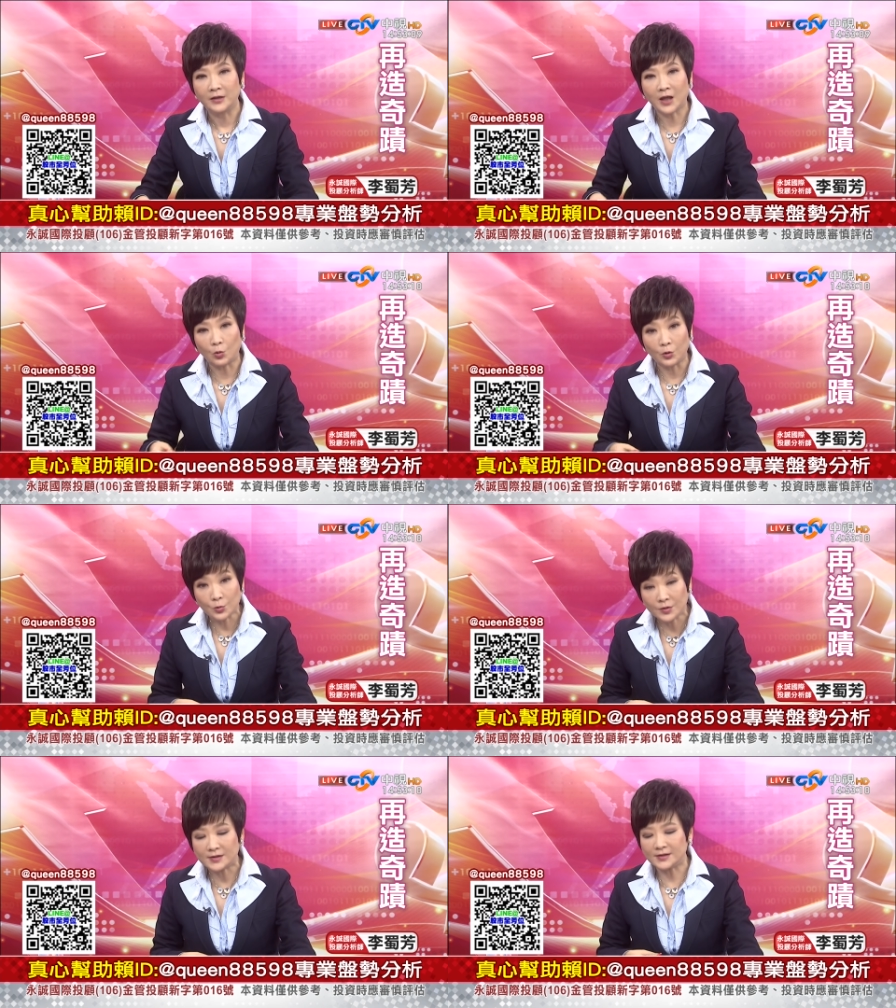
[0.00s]
那我
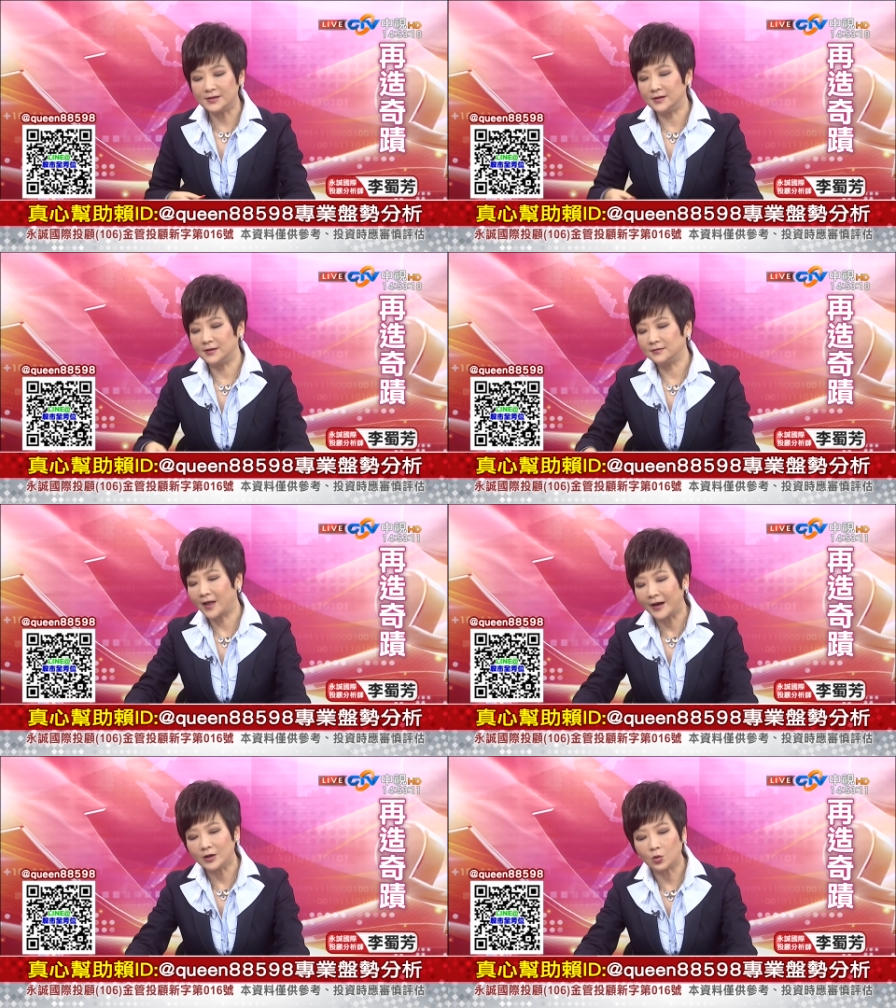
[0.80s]
预计呢，
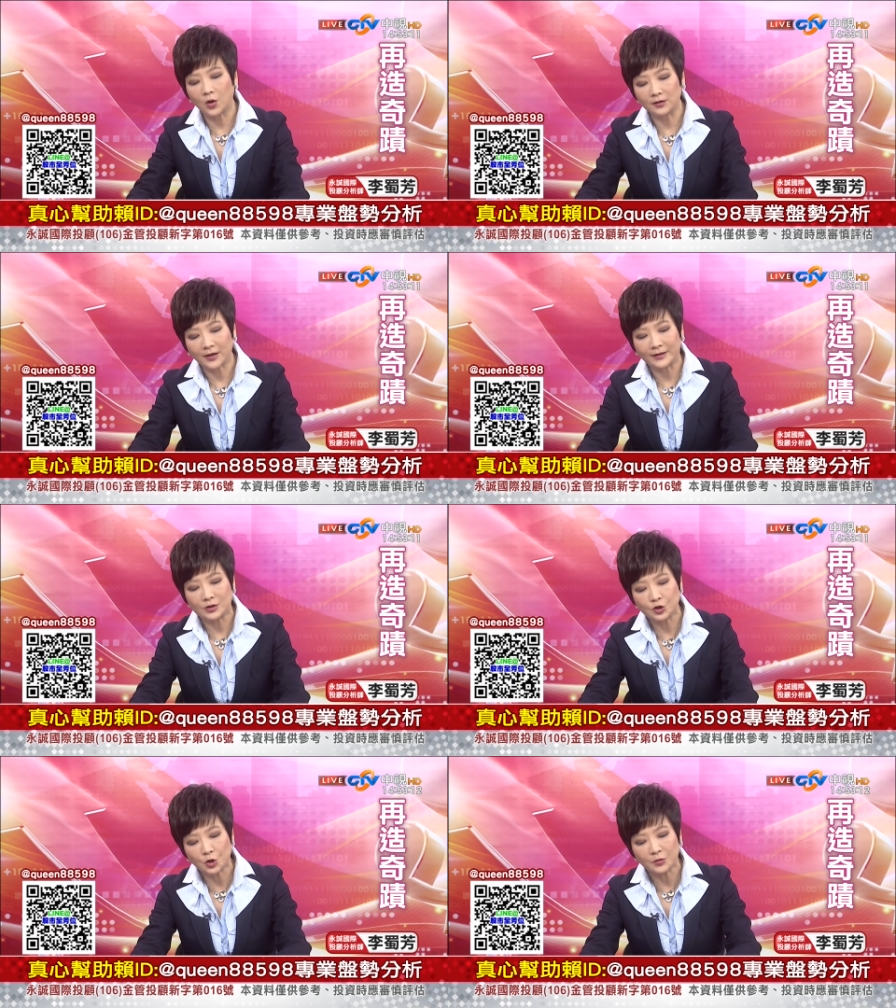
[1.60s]
大力光它的
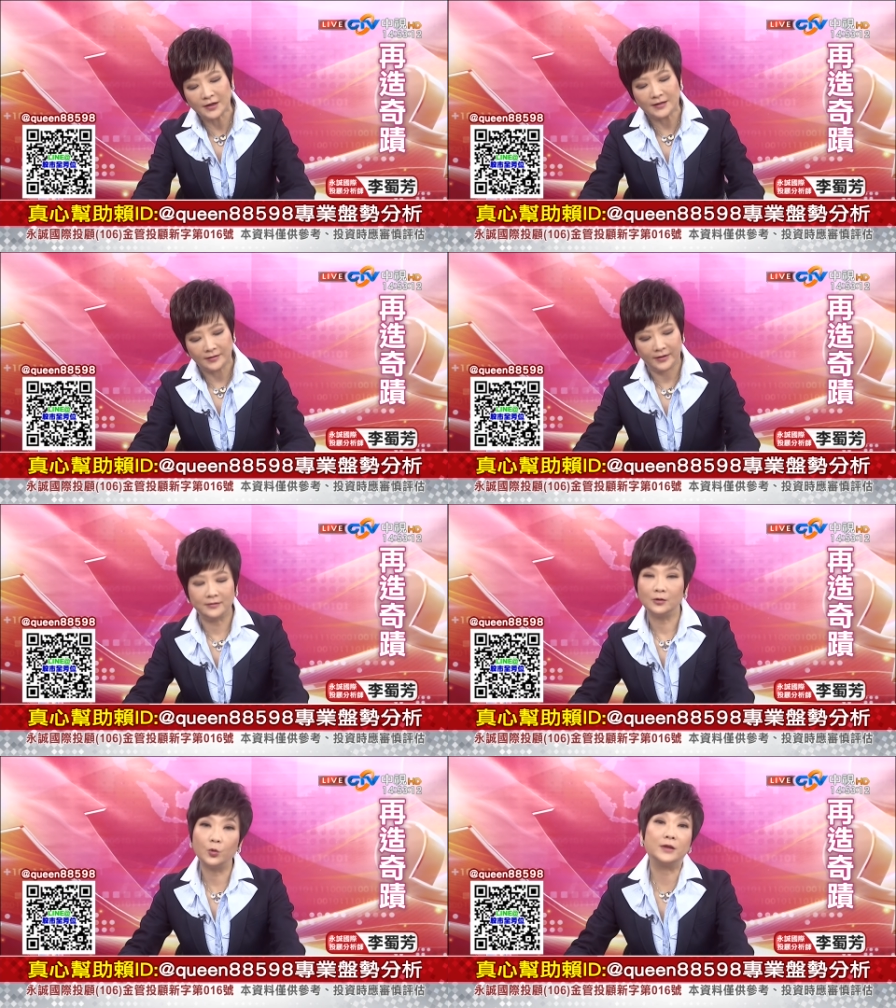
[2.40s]
旧历年
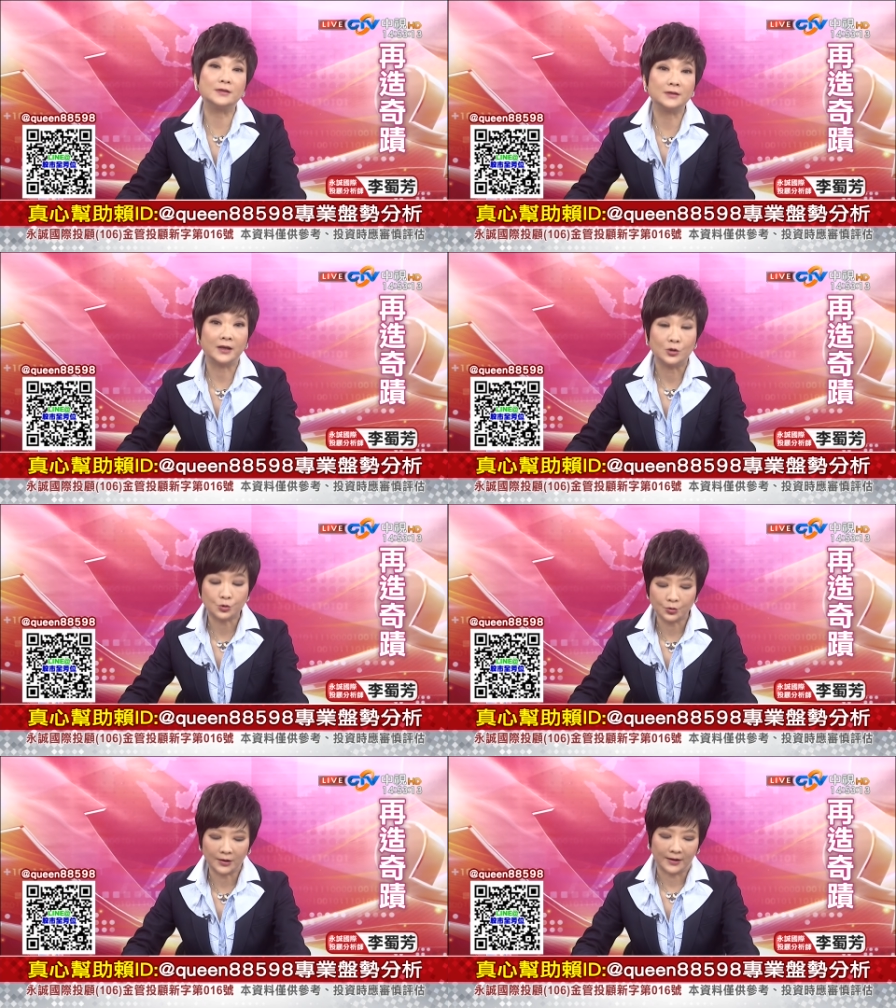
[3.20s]
我也是听
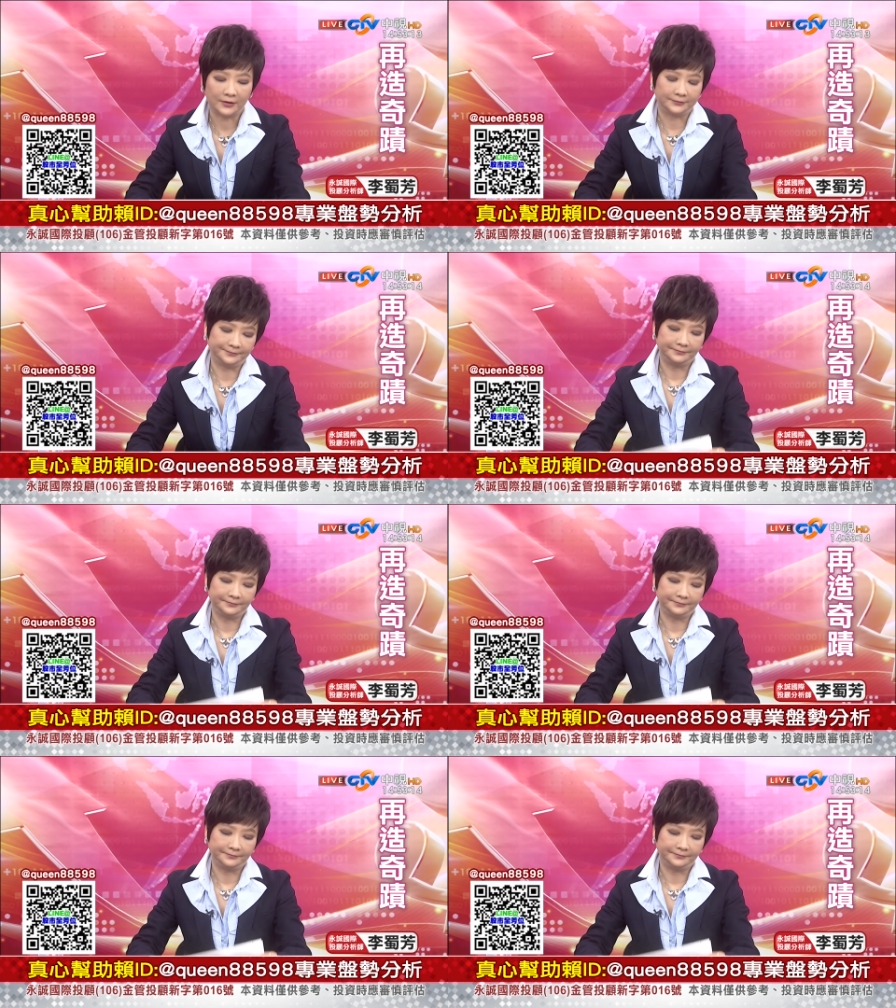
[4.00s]
说了哈，